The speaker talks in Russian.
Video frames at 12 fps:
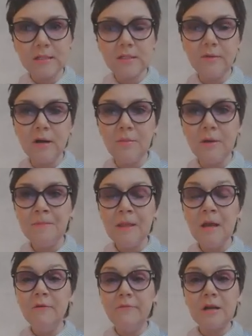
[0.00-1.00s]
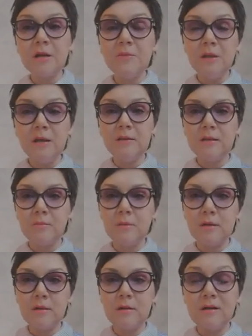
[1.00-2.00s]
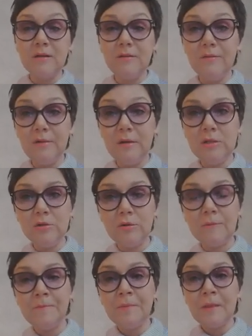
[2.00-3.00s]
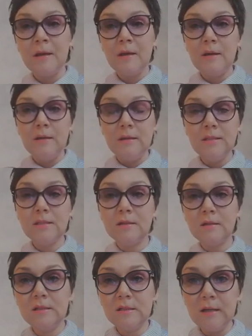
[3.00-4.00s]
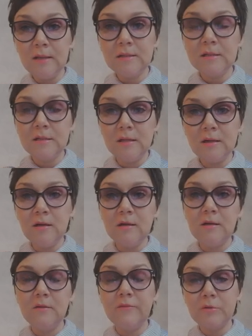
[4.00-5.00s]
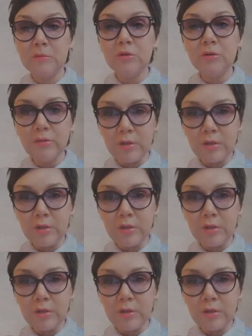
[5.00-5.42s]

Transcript: и помогают людям разрешить их, казалось бы, невозможные жизненные